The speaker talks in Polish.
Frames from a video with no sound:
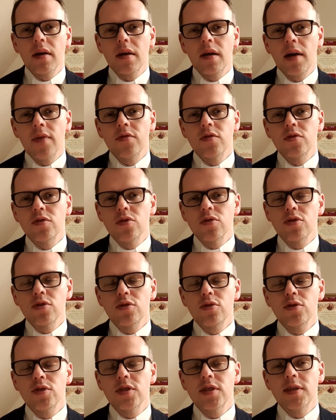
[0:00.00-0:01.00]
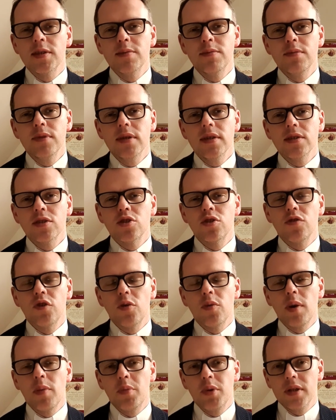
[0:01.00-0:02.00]
a w związku z tym z
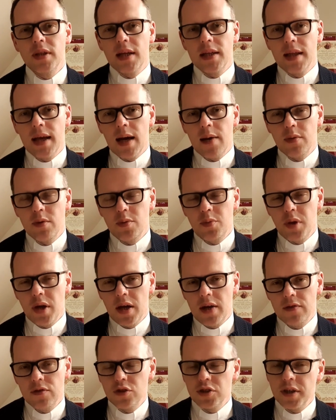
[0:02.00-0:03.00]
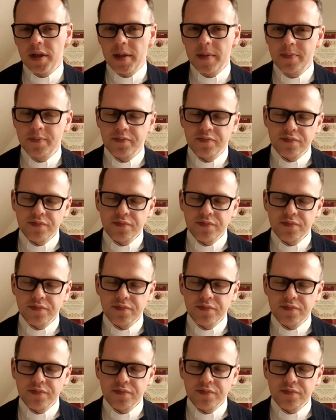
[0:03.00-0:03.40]
dwoma pytaniami. Pierwsze